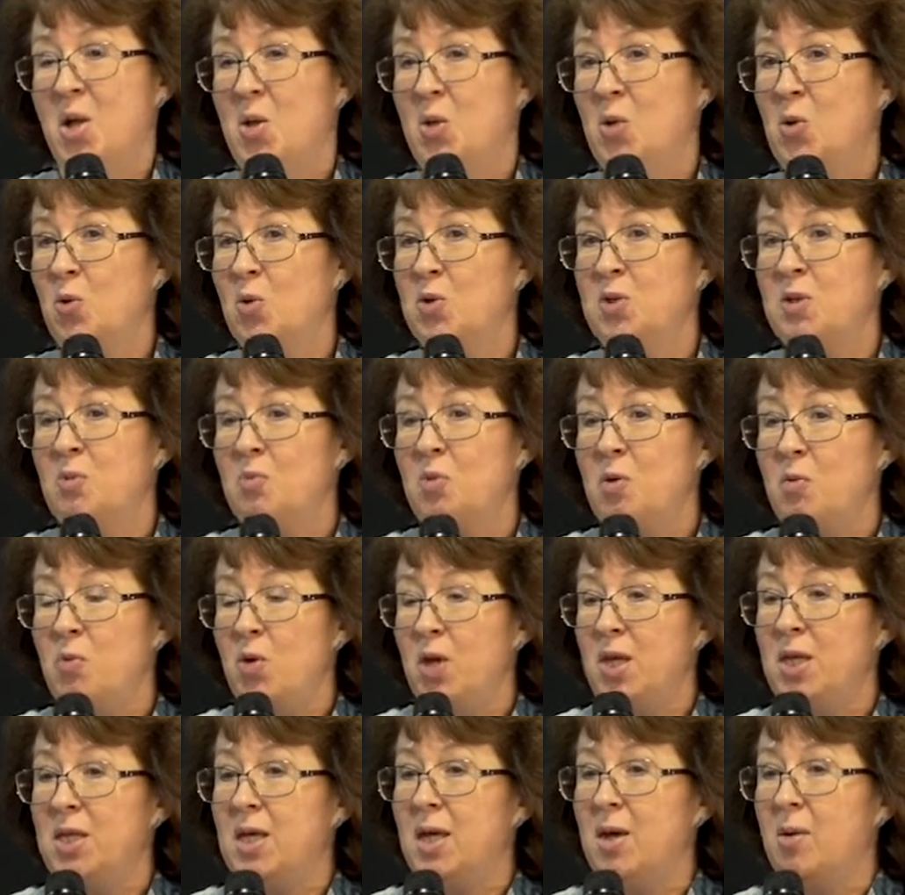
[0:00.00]
но, тем не
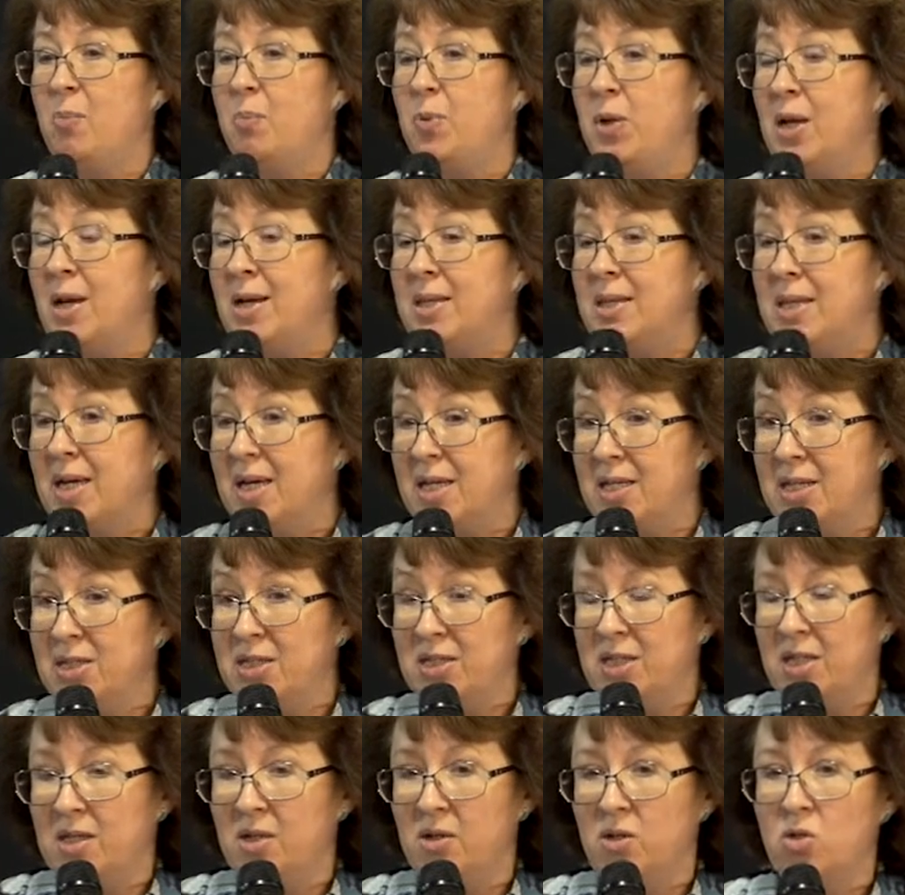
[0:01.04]
менее, при
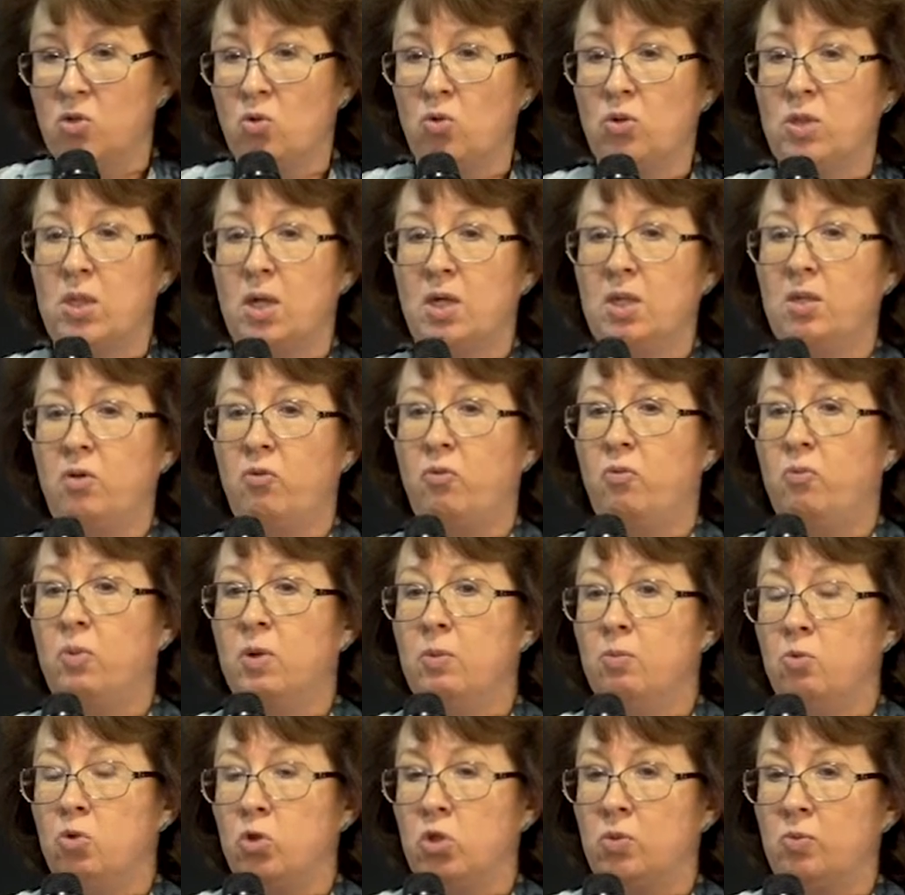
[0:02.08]
анализе результатов мы
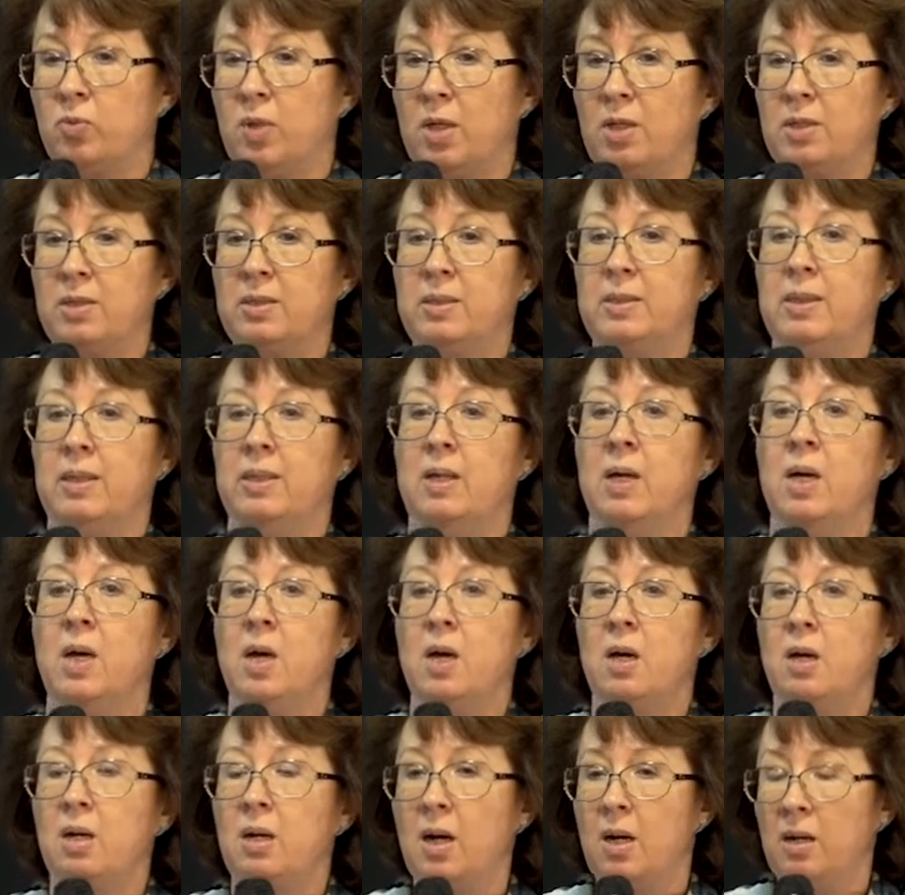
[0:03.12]
можем найти
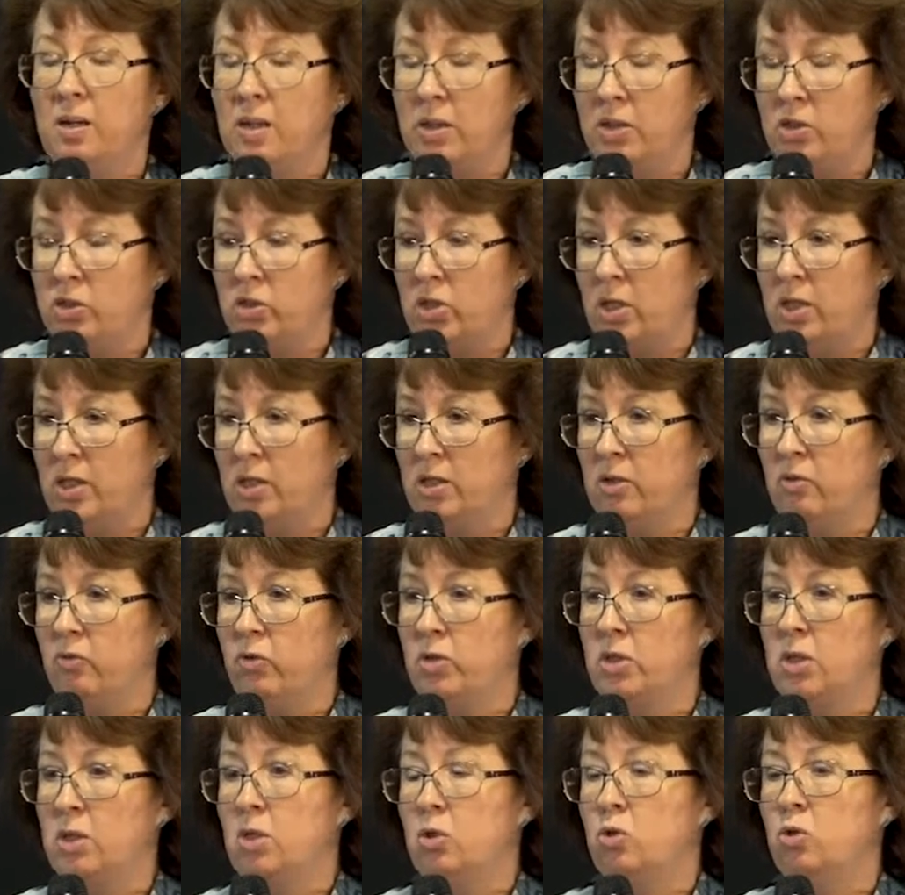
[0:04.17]
как
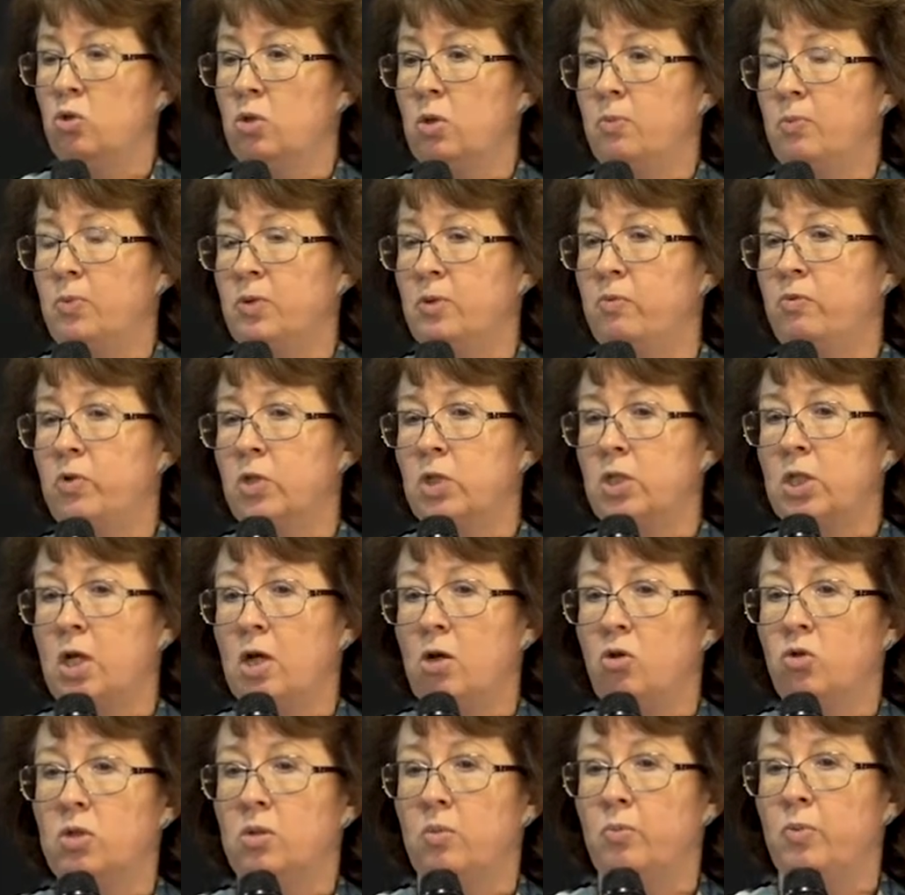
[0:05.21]
исследования, которые
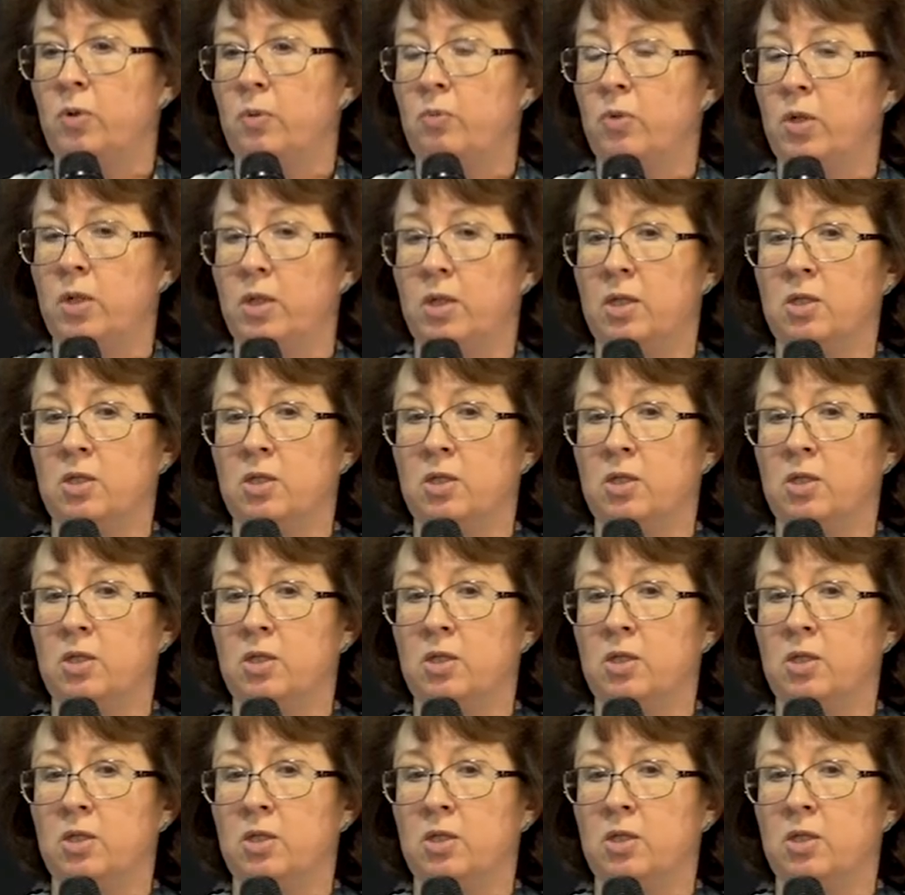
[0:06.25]
подтверждают, например,